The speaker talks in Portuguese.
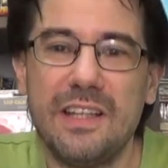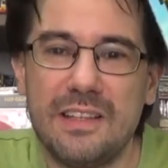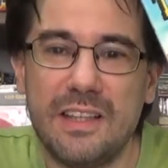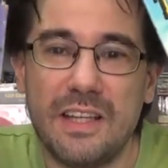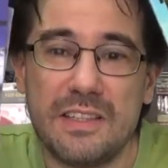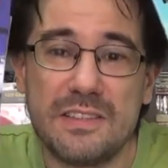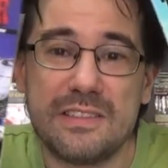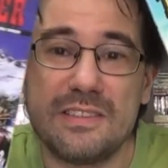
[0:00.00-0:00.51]

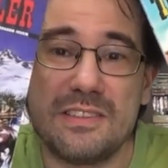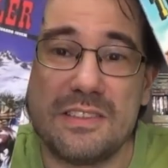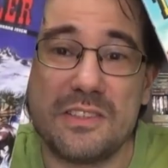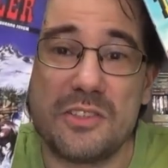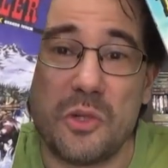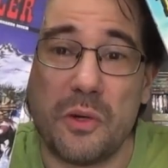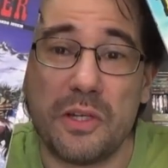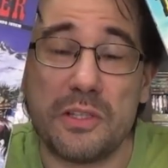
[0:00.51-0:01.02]
das
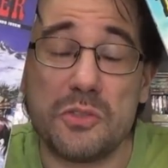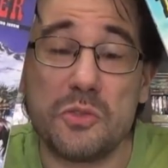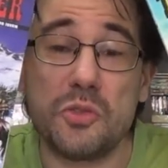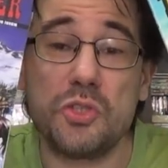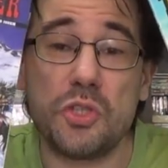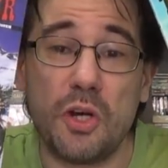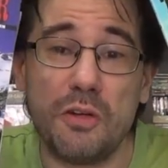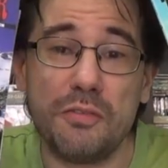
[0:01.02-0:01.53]
histórias do
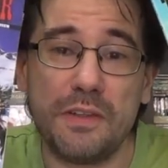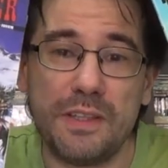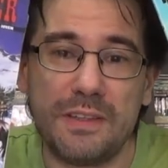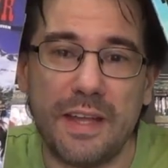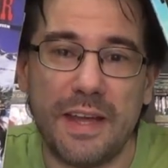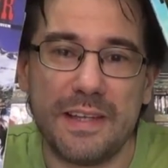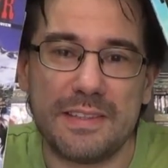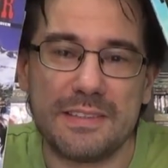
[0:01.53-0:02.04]
jovem
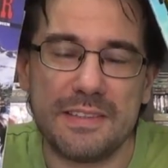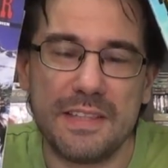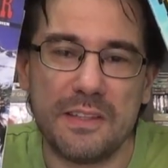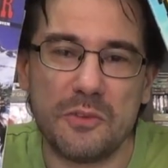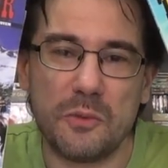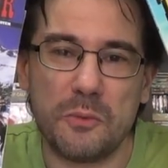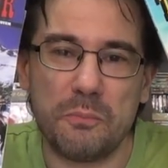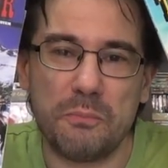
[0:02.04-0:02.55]
Tex, né,
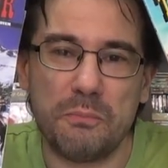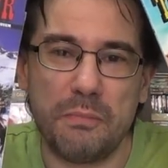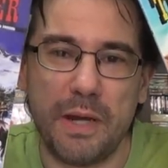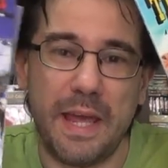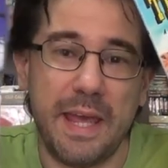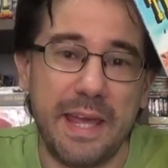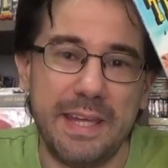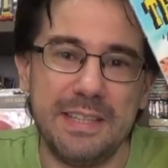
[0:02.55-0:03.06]
do
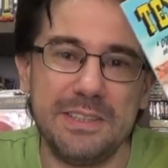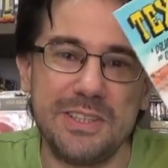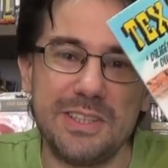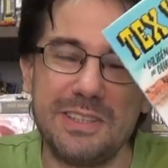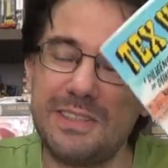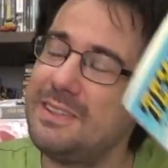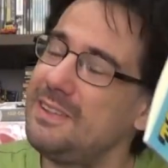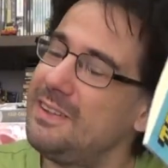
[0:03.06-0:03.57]

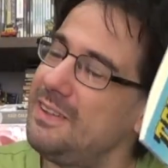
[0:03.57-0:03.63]
pré-Ranger,